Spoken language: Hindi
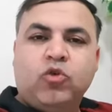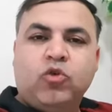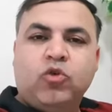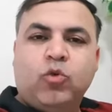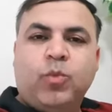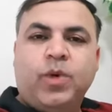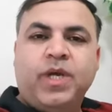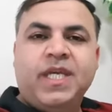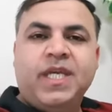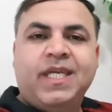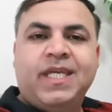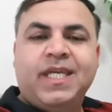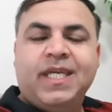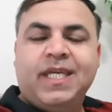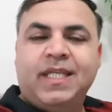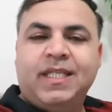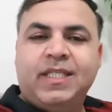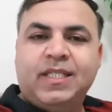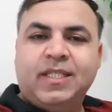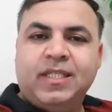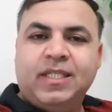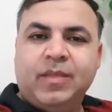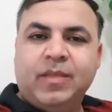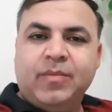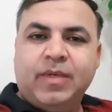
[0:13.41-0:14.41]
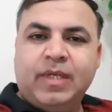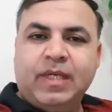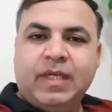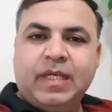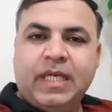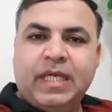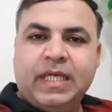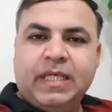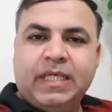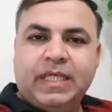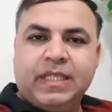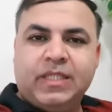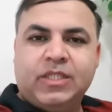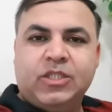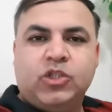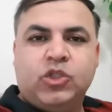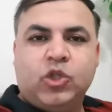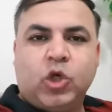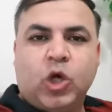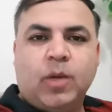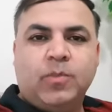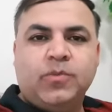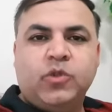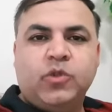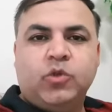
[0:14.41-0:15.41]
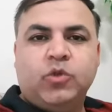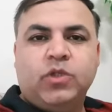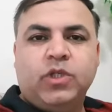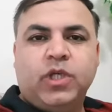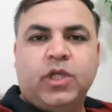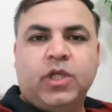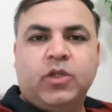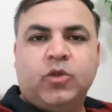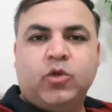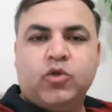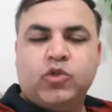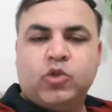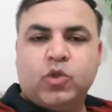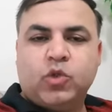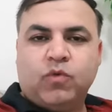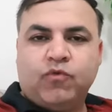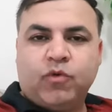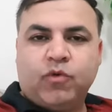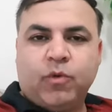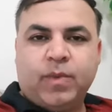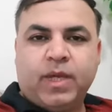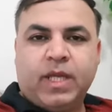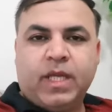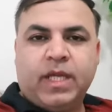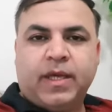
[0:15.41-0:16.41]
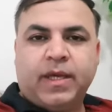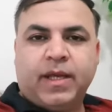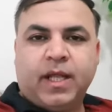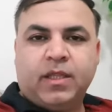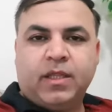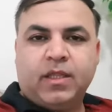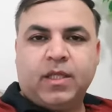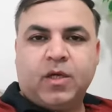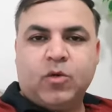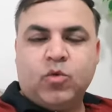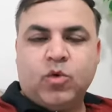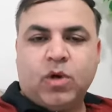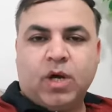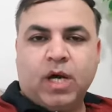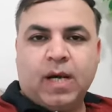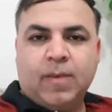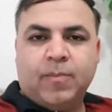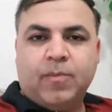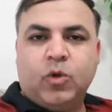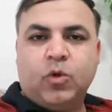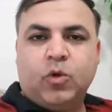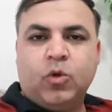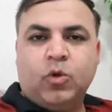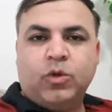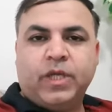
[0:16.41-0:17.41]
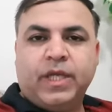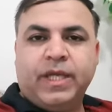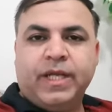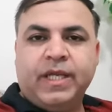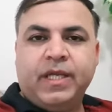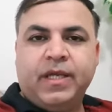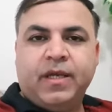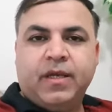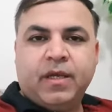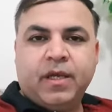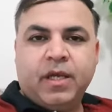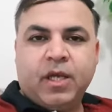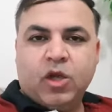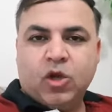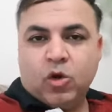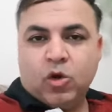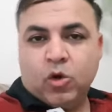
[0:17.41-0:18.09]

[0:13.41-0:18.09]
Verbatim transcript: दुबई की जितनी भी लेटेस्ट जॉब्स होती हैं दोस्तों वो मैं लेकर आता हूं आप लोगों के लिए